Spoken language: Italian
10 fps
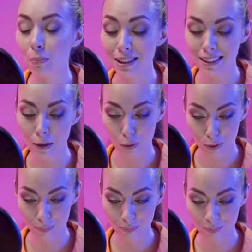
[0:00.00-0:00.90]
ti
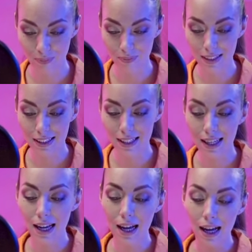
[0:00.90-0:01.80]
sospendono la patente e
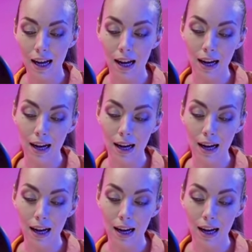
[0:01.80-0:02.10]
dice,